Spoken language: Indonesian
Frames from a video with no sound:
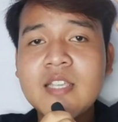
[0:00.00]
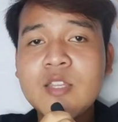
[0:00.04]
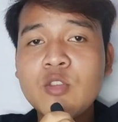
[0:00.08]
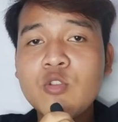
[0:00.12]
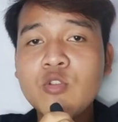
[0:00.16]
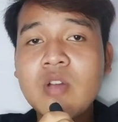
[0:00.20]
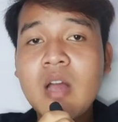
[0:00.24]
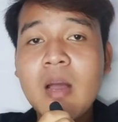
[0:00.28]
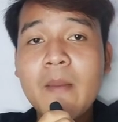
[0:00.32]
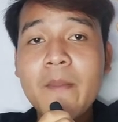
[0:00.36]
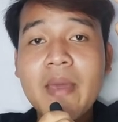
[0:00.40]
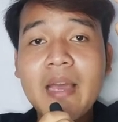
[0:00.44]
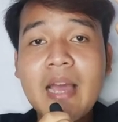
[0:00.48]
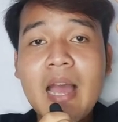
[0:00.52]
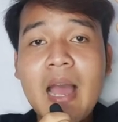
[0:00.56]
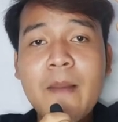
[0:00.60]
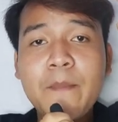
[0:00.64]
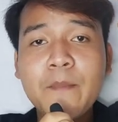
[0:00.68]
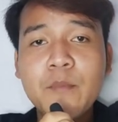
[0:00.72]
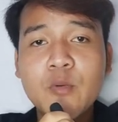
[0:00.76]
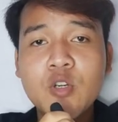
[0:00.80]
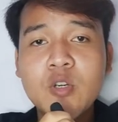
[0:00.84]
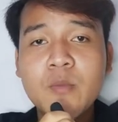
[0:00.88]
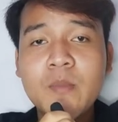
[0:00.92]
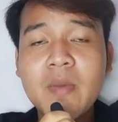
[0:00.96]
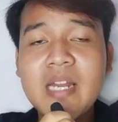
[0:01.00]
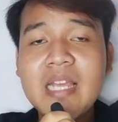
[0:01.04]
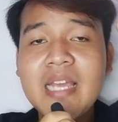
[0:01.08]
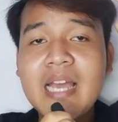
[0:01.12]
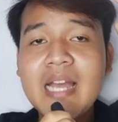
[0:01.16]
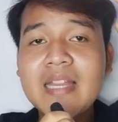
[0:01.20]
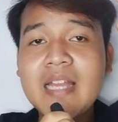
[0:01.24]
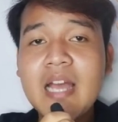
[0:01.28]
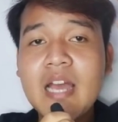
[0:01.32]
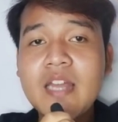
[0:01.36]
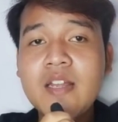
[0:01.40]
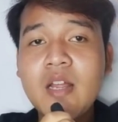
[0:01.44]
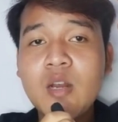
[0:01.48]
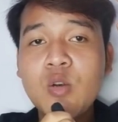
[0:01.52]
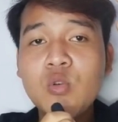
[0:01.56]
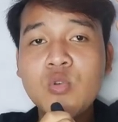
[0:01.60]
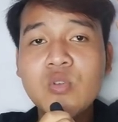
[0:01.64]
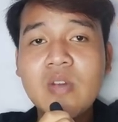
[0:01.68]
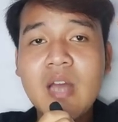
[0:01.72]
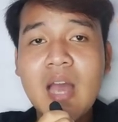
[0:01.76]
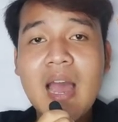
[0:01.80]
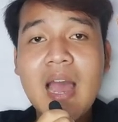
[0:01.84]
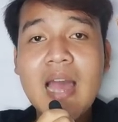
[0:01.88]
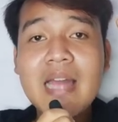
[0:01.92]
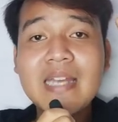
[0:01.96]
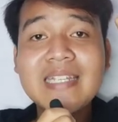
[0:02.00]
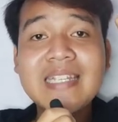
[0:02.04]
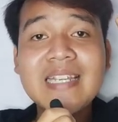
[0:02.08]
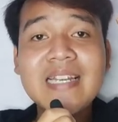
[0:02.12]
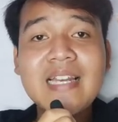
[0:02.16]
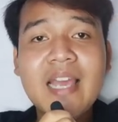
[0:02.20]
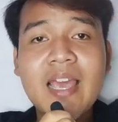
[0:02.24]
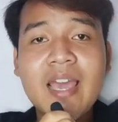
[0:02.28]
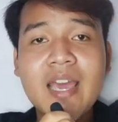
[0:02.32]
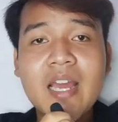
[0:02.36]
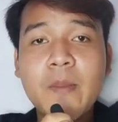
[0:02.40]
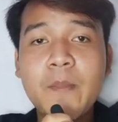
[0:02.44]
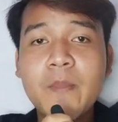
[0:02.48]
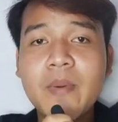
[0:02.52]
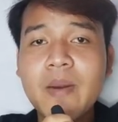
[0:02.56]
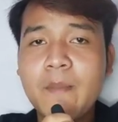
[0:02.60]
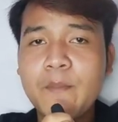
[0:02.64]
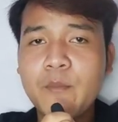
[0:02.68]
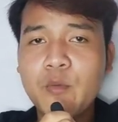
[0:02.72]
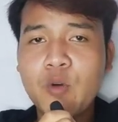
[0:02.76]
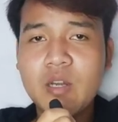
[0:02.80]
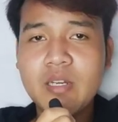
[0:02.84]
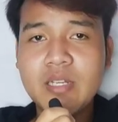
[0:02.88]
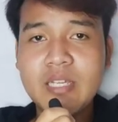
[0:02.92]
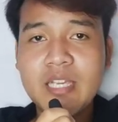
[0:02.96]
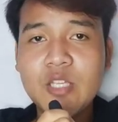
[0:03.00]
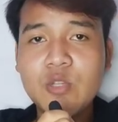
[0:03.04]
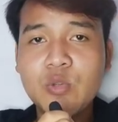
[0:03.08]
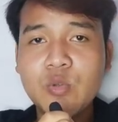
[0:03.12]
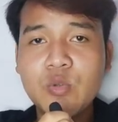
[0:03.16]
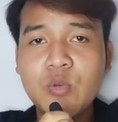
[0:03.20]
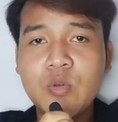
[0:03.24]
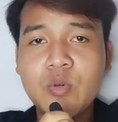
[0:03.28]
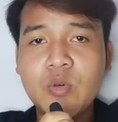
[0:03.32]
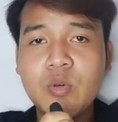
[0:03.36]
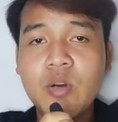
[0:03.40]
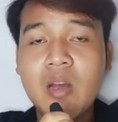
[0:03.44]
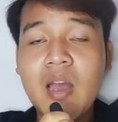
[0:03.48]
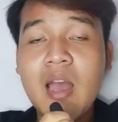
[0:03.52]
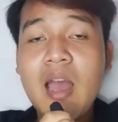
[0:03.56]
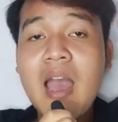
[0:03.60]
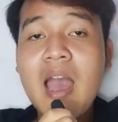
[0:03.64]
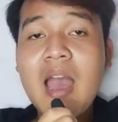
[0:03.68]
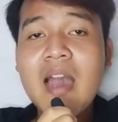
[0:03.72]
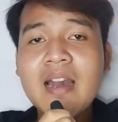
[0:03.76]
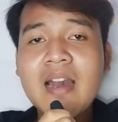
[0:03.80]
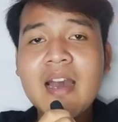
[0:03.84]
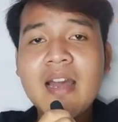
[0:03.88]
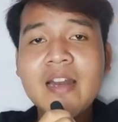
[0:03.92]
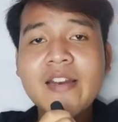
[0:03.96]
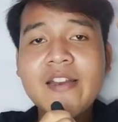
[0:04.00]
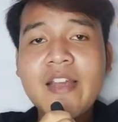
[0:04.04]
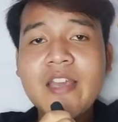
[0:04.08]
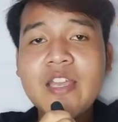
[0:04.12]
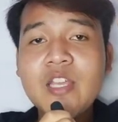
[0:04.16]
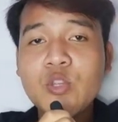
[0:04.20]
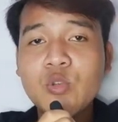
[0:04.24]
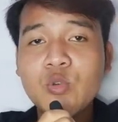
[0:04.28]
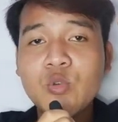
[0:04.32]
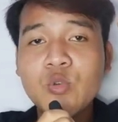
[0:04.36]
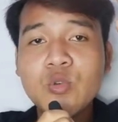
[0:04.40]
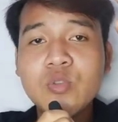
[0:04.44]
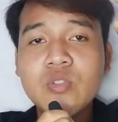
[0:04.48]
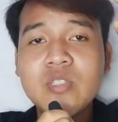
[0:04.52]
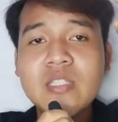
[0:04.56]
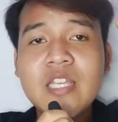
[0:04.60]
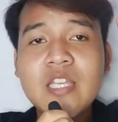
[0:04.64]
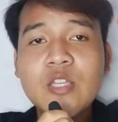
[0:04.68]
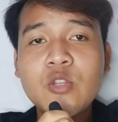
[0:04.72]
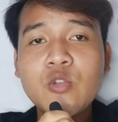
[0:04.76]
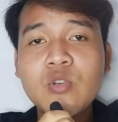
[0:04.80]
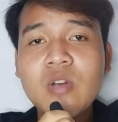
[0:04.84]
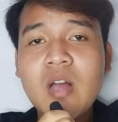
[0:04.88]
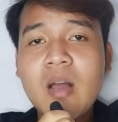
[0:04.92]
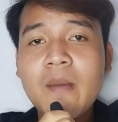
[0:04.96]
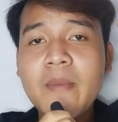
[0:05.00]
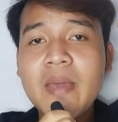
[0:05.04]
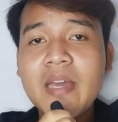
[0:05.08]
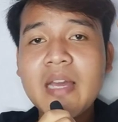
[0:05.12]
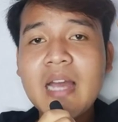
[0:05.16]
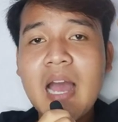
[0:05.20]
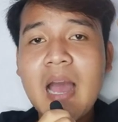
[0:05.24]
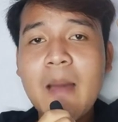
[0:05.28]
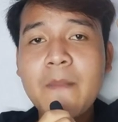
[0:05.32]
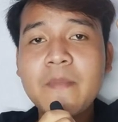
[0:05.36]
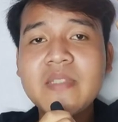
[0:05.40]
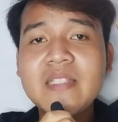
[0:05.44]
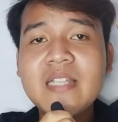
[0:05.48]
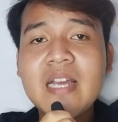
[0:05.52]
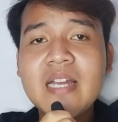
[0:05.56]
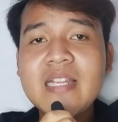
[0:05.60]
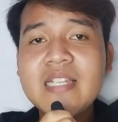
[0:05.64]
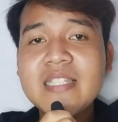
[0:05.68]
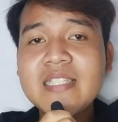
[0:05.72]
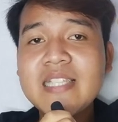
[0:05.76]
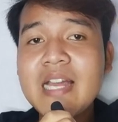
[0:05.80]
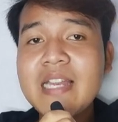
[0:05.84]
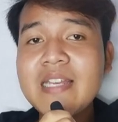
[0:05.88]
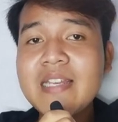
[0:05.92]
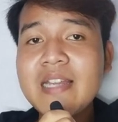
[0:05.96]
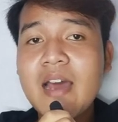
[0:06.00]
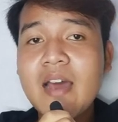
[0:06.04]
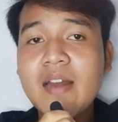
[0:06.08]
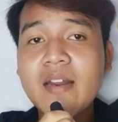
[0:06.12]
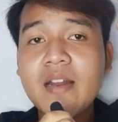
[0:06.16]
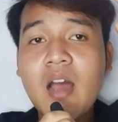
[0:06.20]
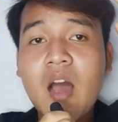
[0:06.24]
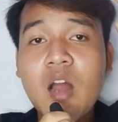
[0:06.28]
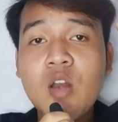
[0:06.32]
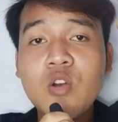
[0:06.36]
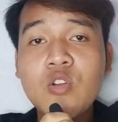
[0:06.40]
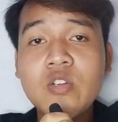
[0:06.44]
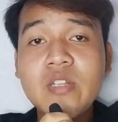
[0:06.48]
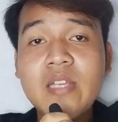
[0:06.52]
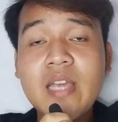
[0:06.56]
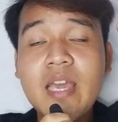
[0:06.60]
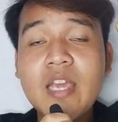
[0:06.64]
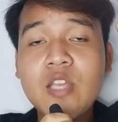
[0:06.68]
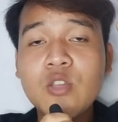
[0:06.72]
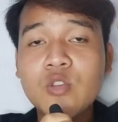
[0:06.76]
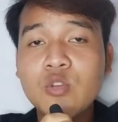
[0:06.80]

si tukang make up pun melihat ada luka di leher perempuan itu. Karena itu, si tukang make up jadi sadar kalau dia